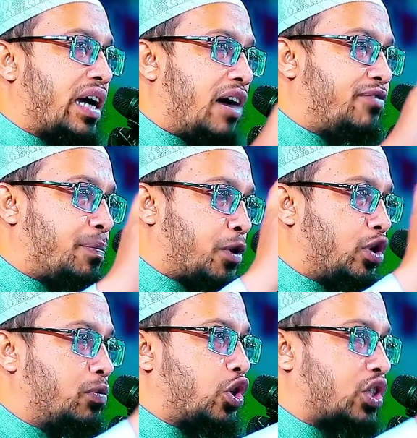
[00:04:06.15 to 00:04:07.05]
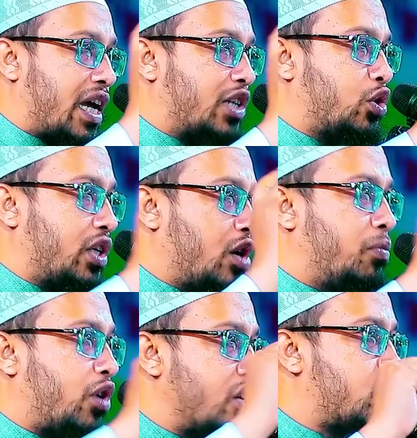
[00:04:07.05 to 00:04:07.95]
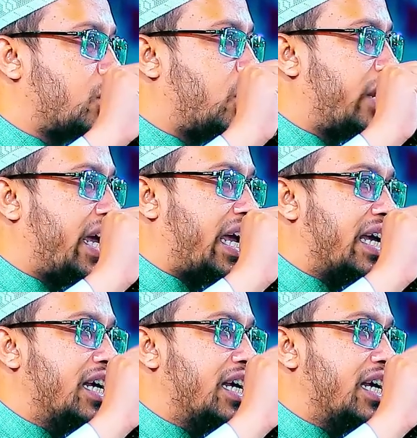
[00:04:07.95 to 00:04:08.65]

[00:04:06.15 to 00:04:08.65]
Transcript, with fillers: কাফের প্রথম দশায় আর যদি কেউ মুখস্থ করে